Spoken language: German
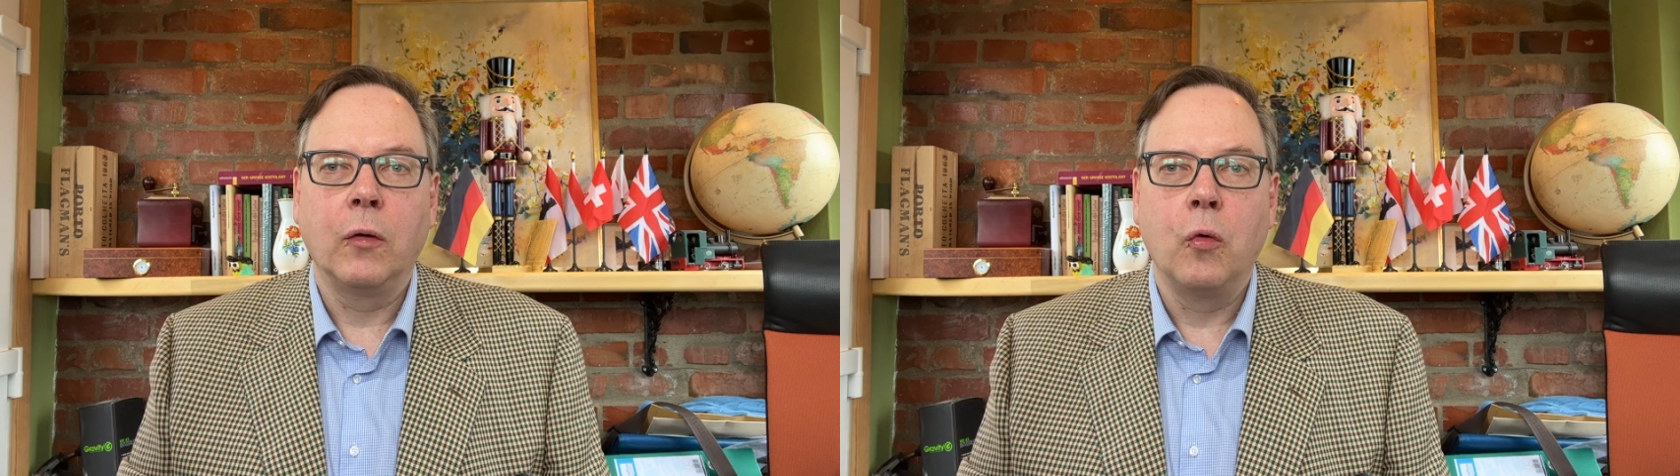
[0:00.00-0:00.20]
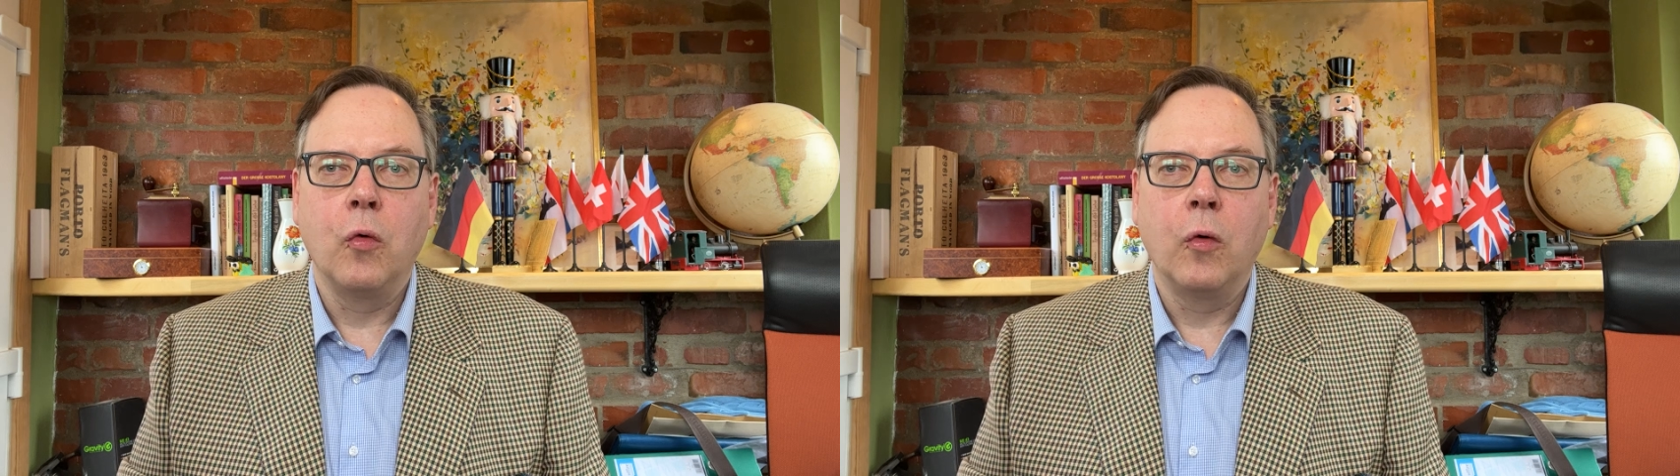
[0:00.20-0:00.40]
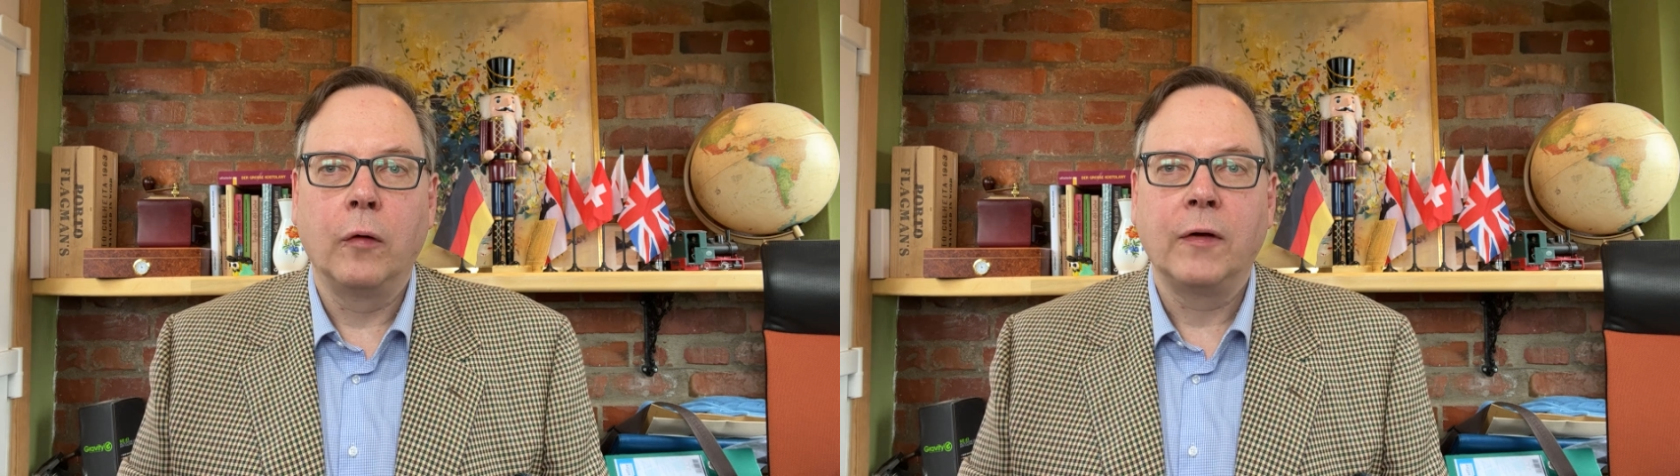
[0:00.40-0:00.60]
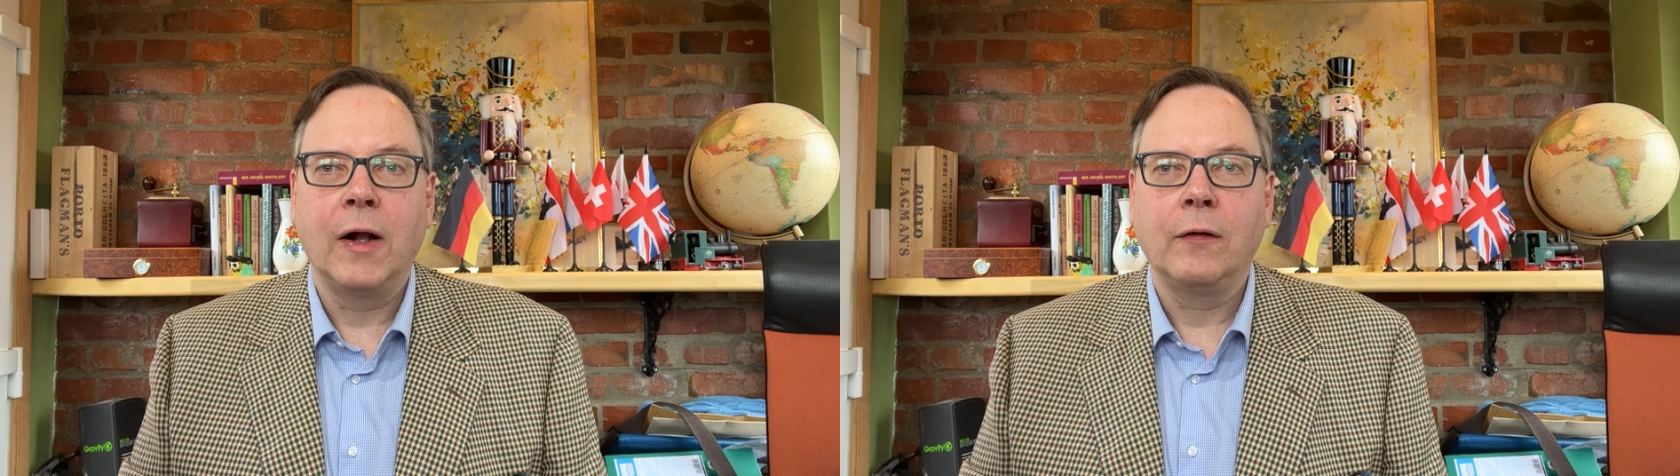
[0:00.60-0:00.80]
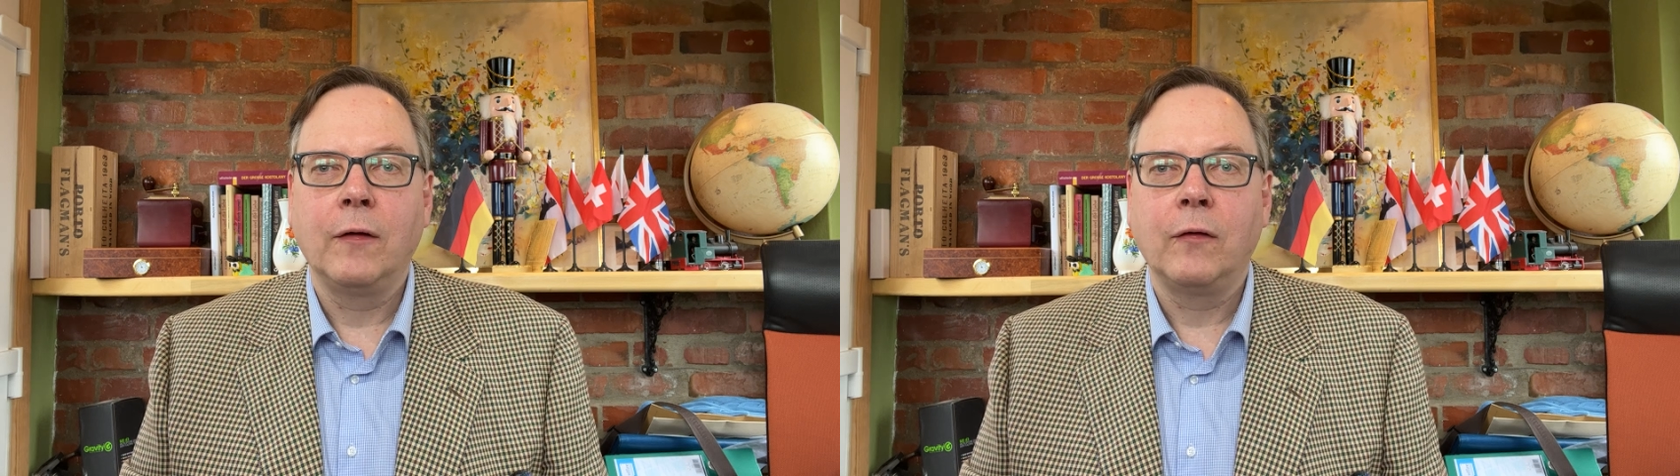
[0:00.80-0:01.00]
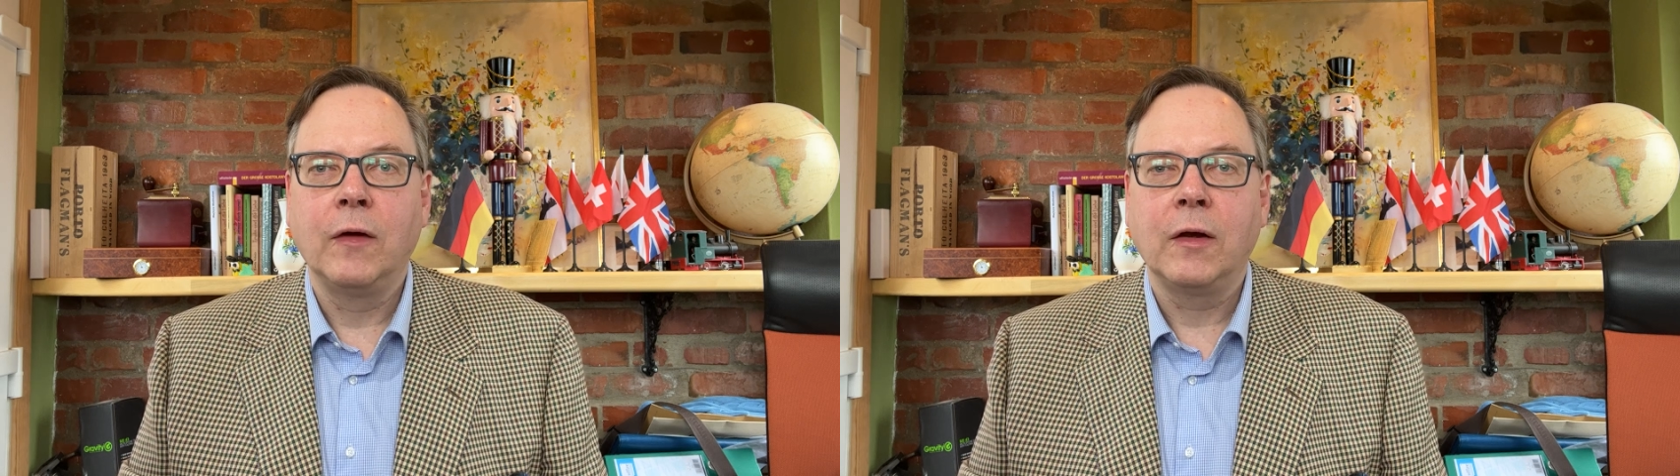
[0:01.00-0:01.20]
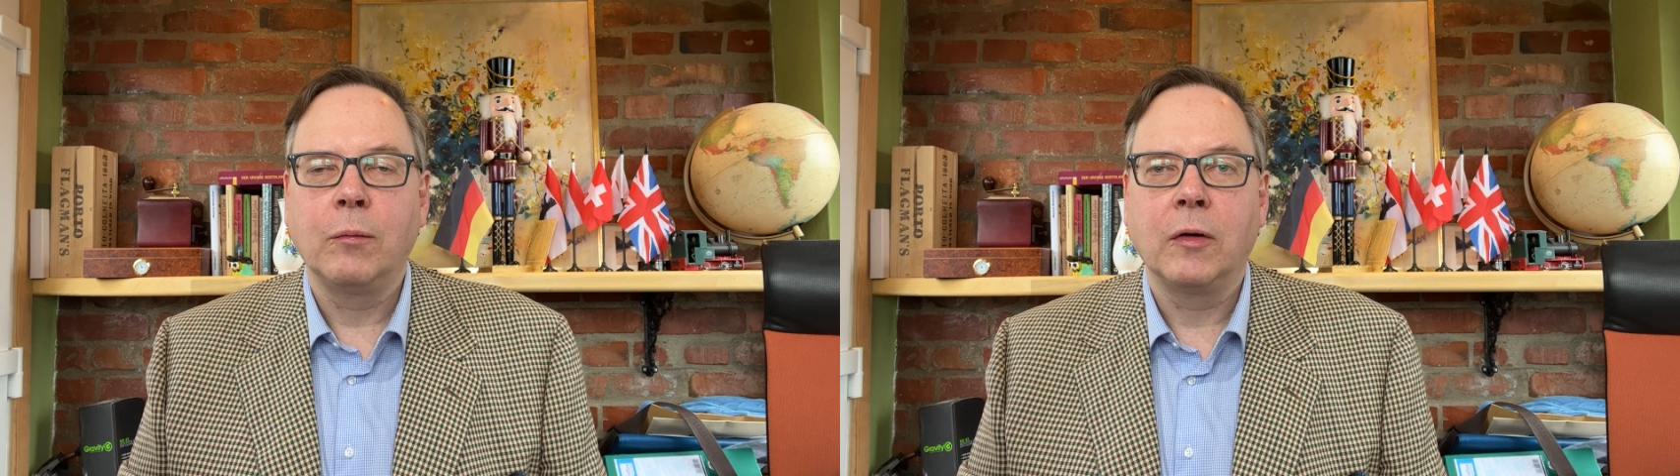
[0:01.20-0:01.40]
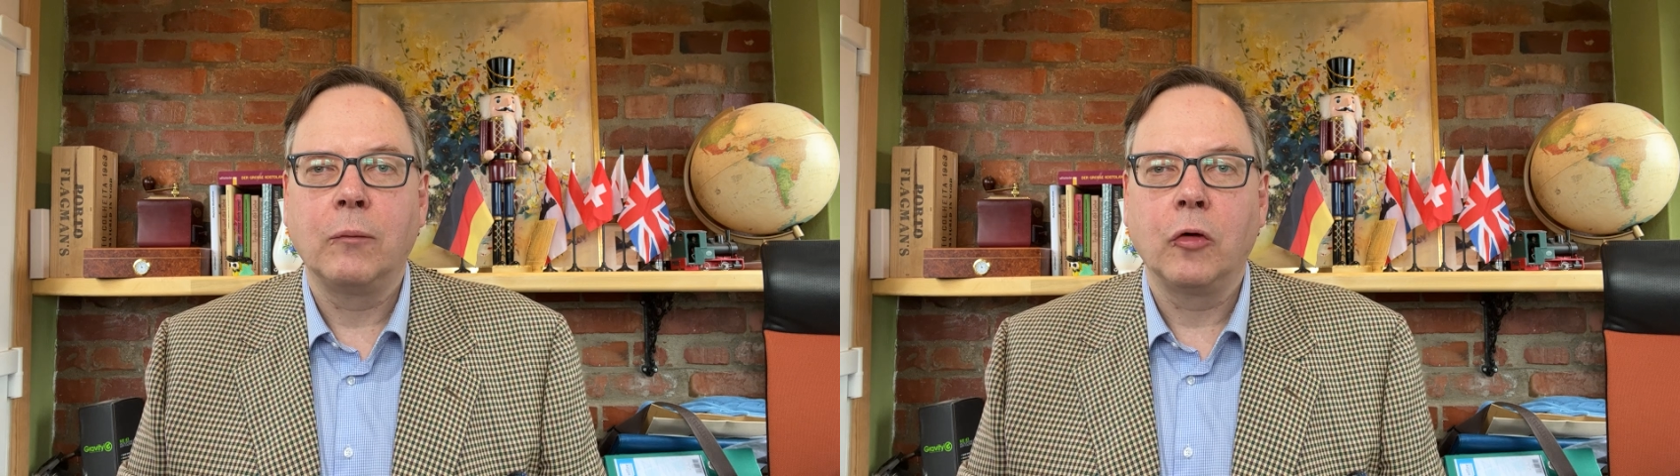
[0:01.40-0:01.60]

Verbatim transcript: EU und hält dies nicht mit dem